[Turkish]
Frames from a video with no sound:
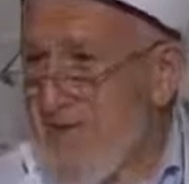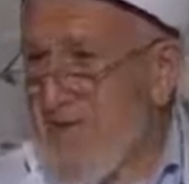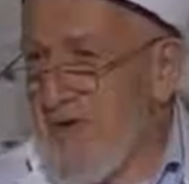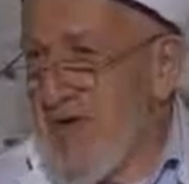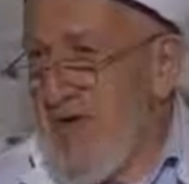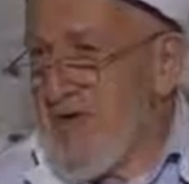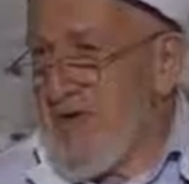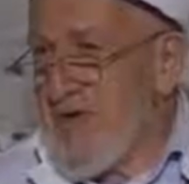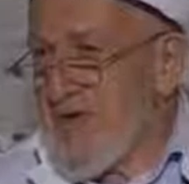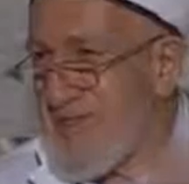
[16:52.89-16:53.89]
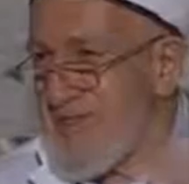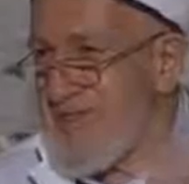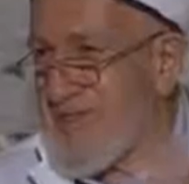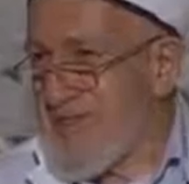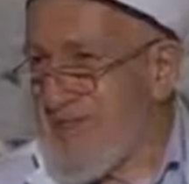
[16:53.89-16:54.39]
o her şey yatardı
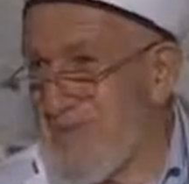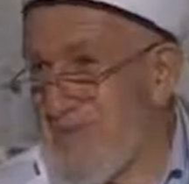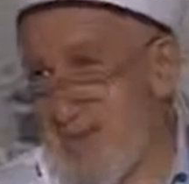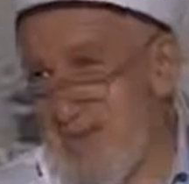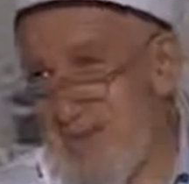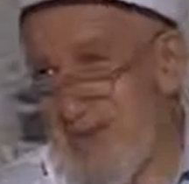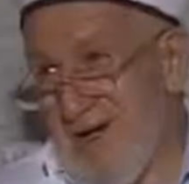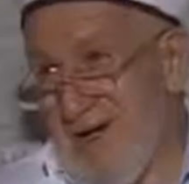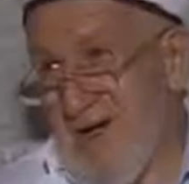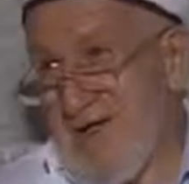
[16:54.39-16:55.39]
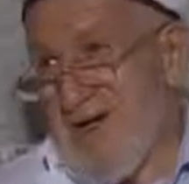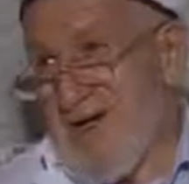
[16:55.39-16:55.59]
takım. Aynı